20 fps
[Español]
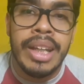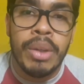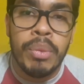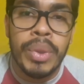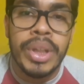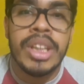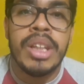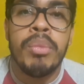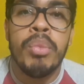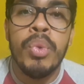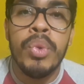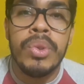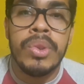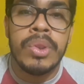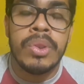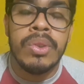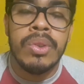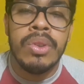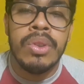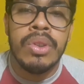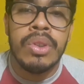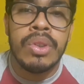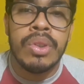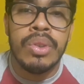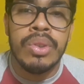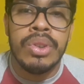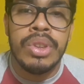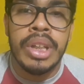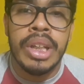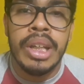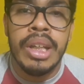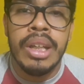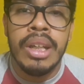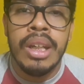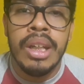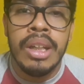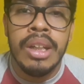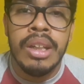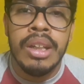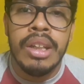cuesta mucho
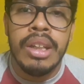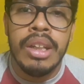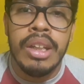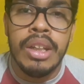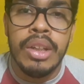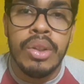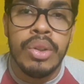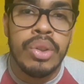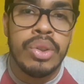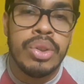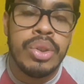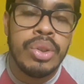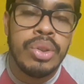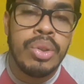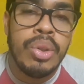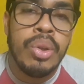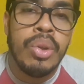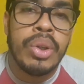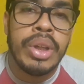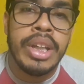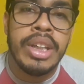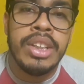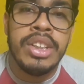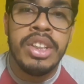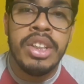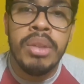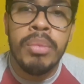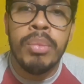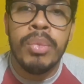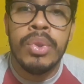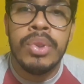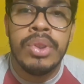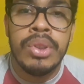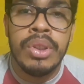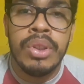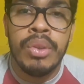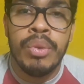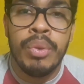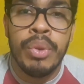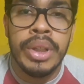conseguir y nosotros lo que hicimos
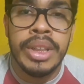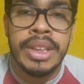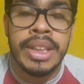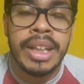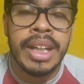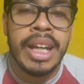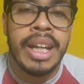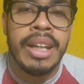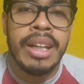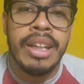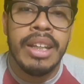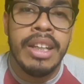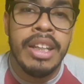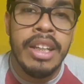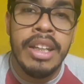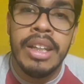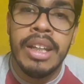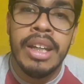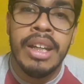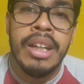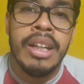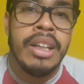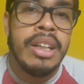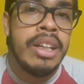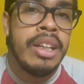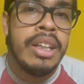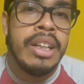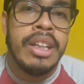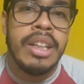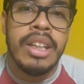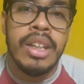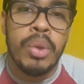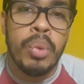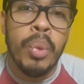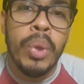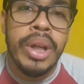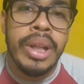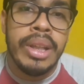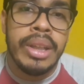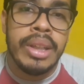fue sacar ida y
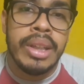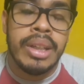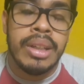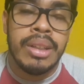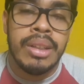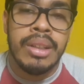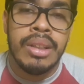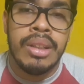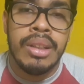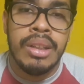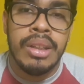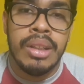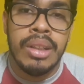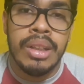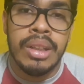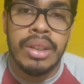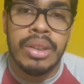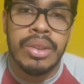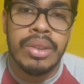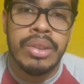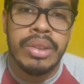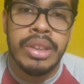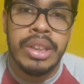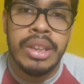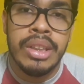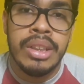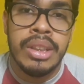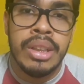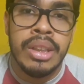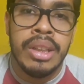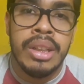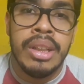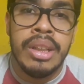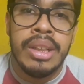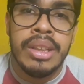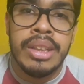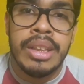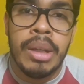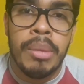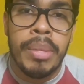vuelta. Entonces
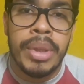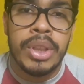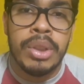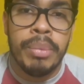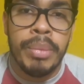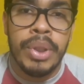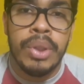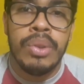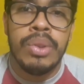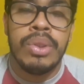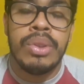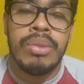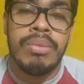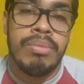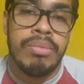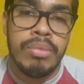ya más o menos